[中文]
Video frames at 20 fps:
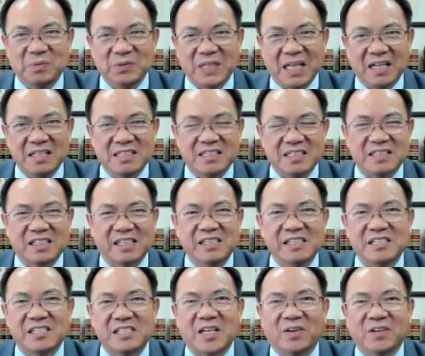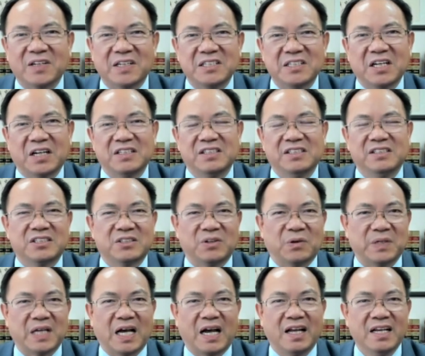不单只可以烧得一一
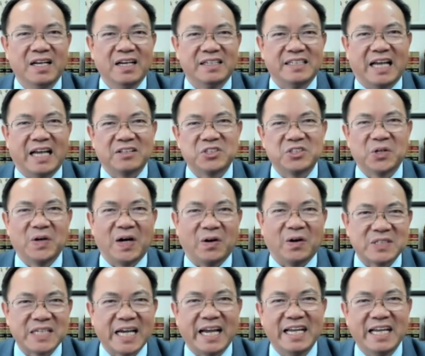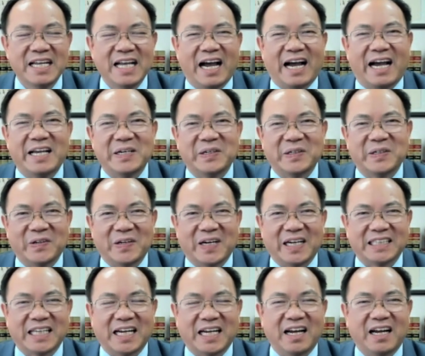手的扬州好菜，还有的
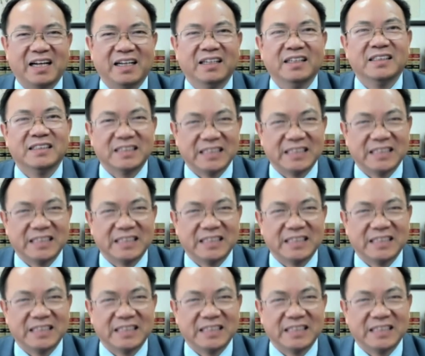话他。